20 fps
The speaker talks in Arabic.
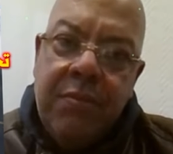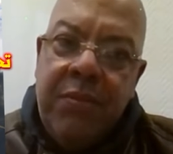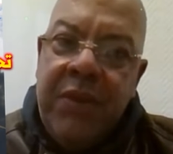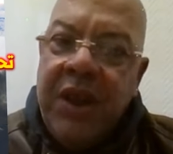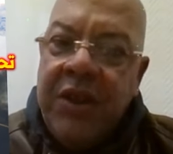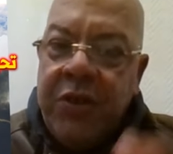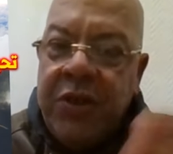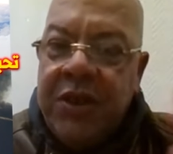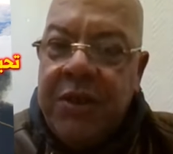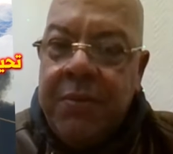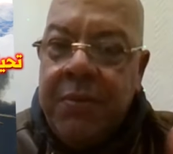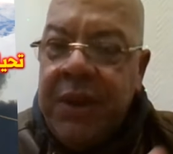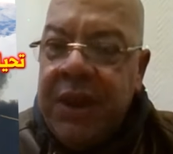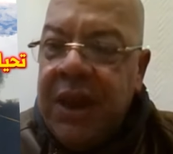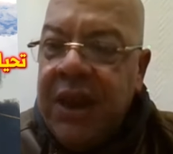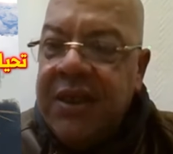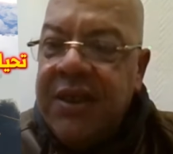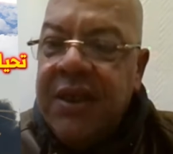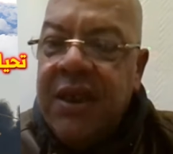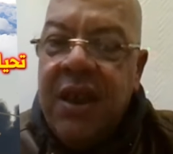بيان سير
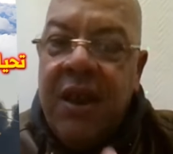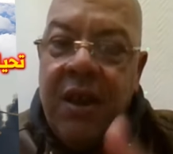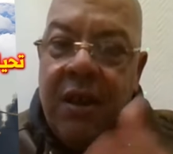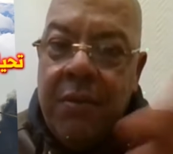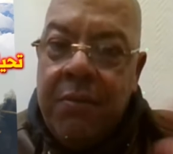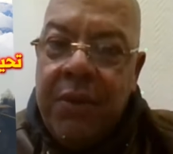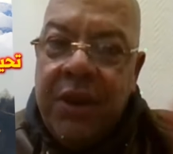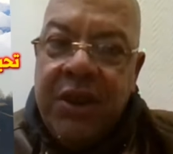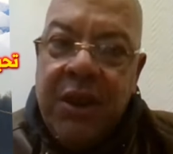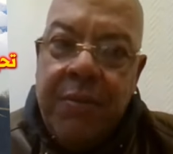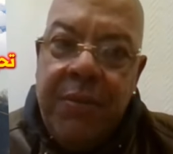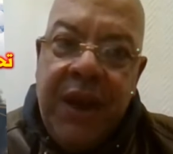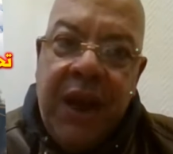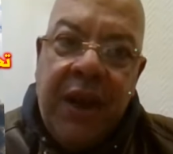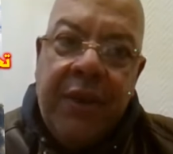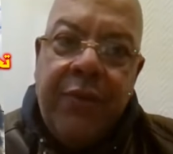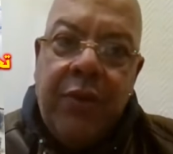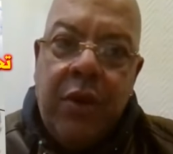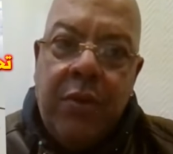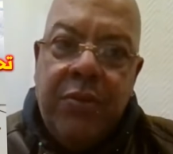سمي ناس برشا ما
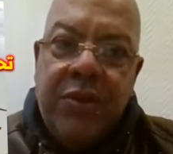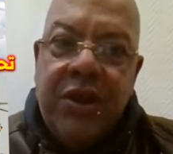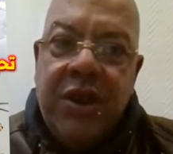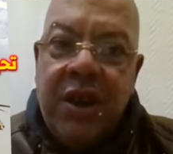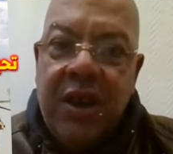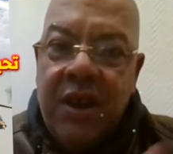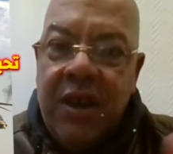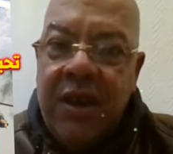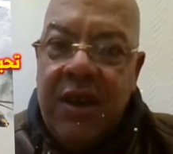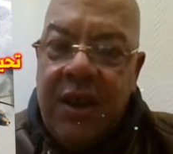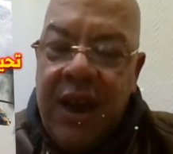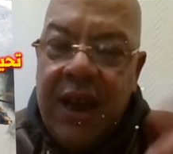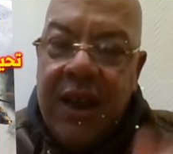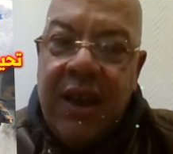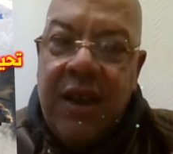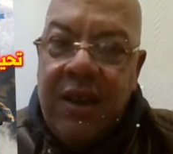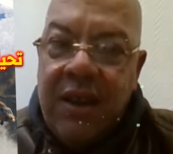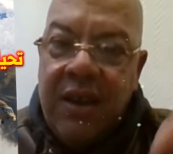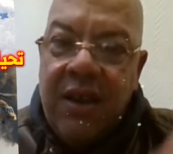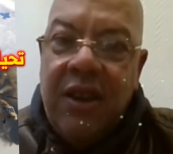يعرفوهمش
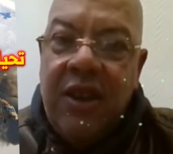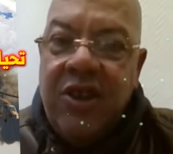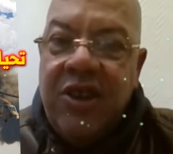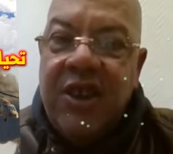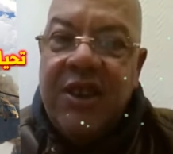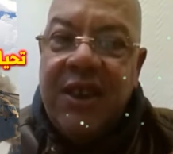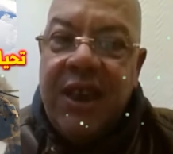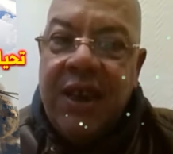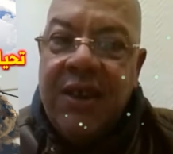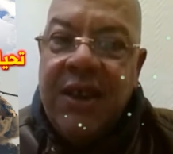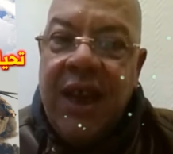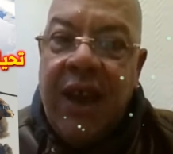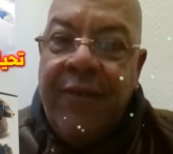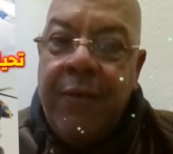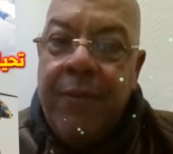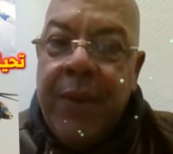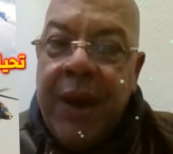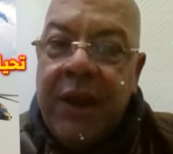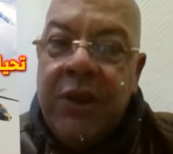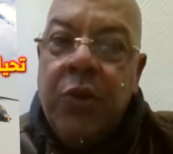لكن الجزائر
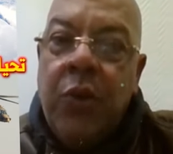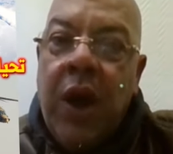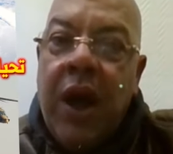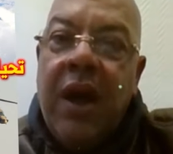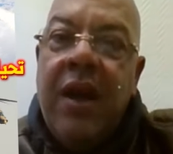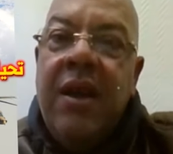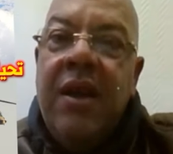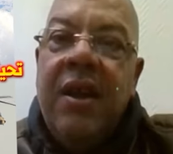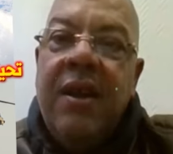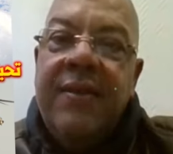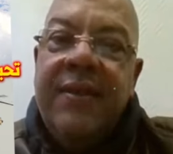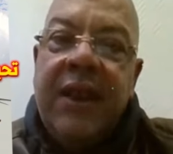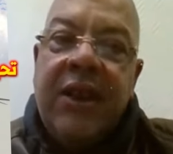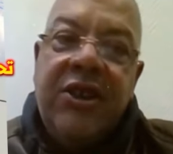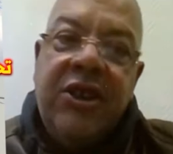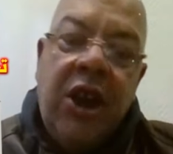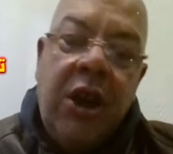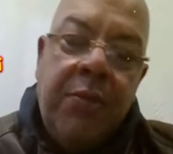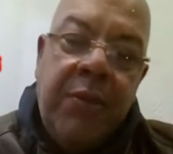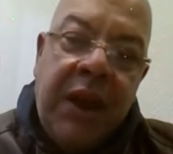تعرفهم غدوه
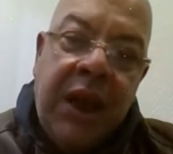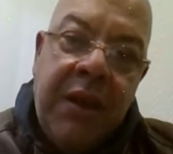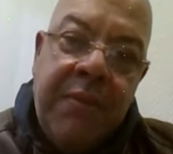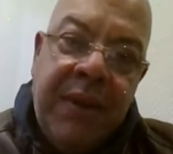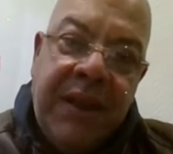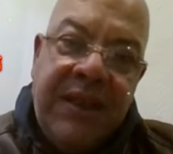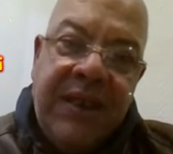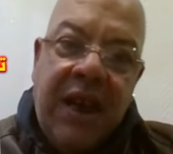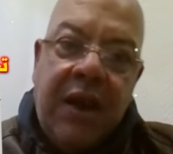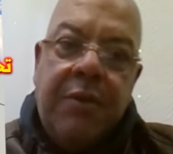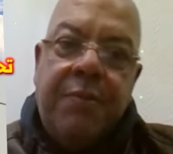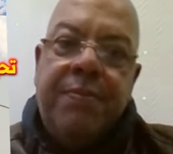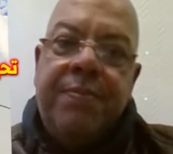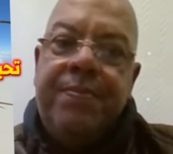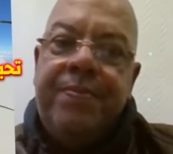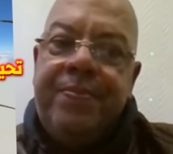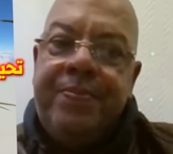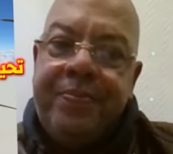ترجع لهم القيمه نتاعهم